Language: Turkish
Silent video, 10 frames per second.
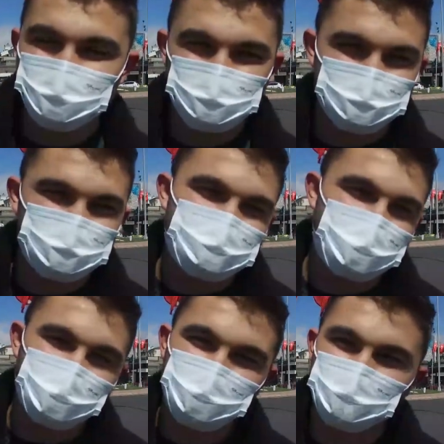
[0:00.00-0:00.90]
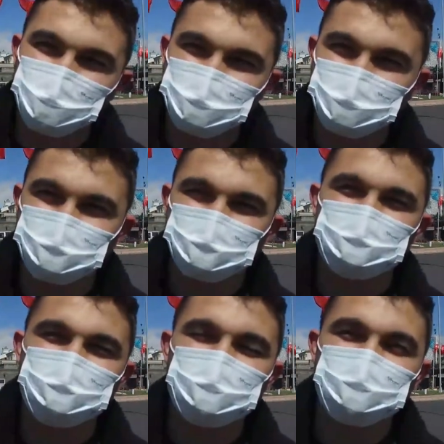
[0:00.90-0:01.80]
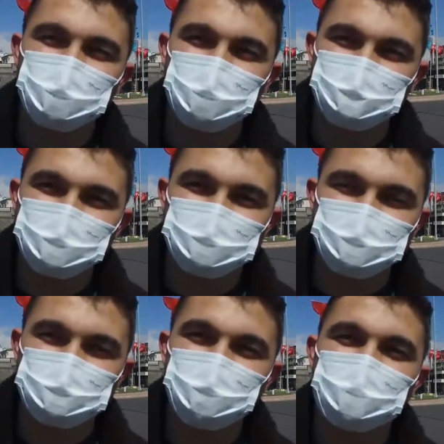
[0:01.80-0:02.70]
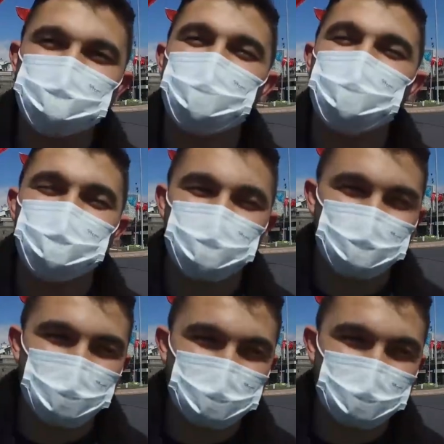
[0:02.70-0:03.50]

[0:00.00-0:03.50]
Çünkü dışarıdan yemek şu virüs döneminde hiç sipariş vermiyorum